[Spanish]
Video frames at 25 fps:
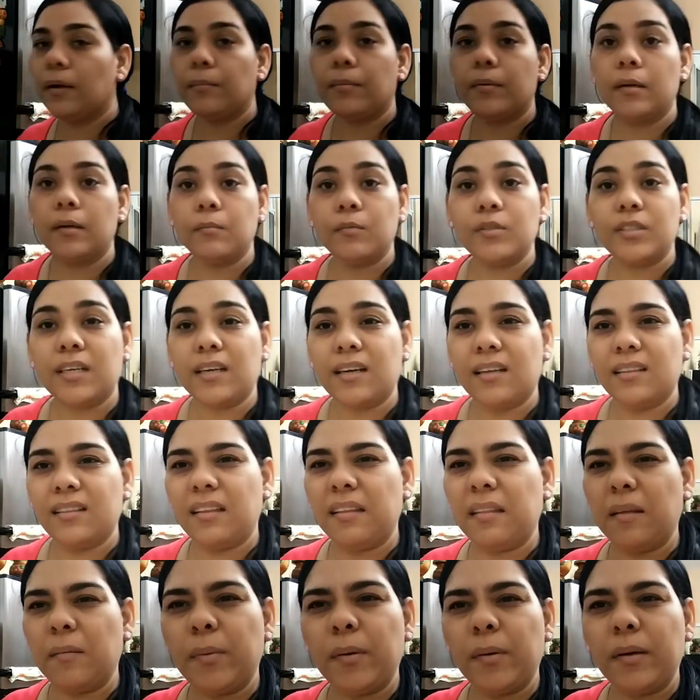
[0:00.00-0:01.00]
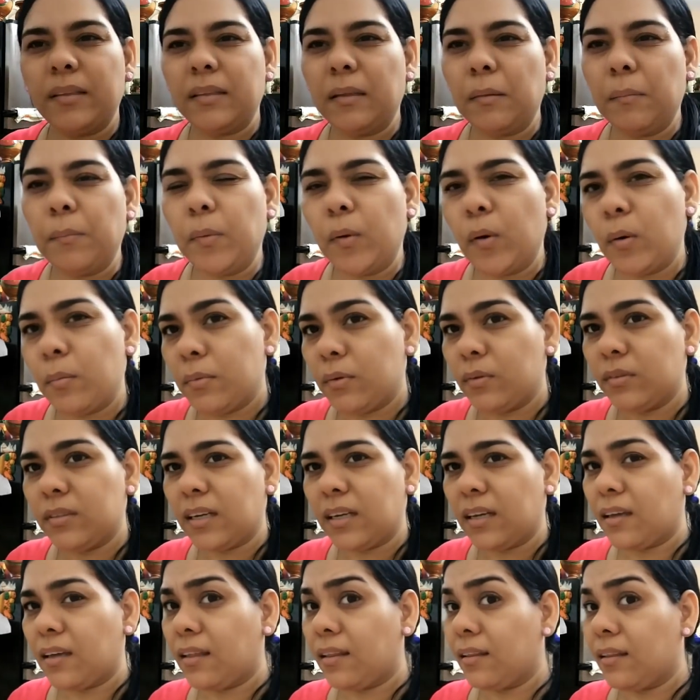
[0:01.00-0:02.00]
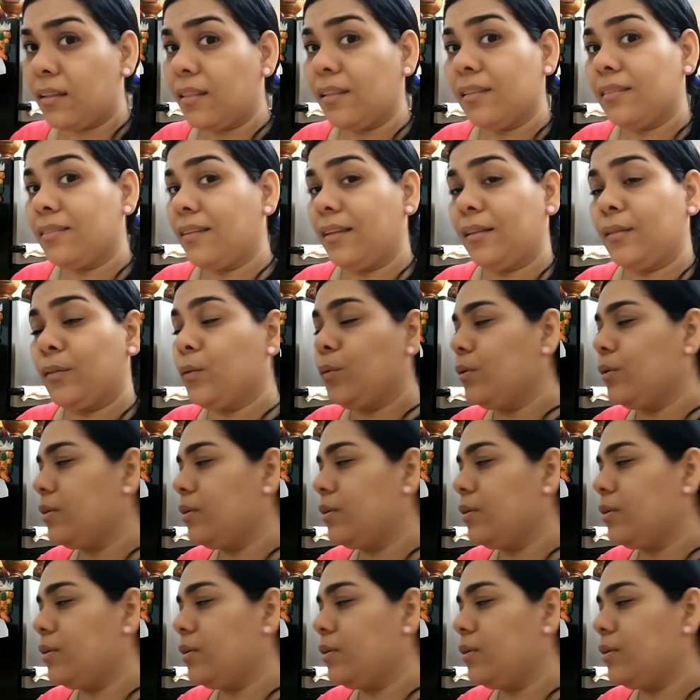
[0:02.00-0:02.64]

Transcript: voy a poner mucha cantidad, porque tampoco me gusta que quede tan, tan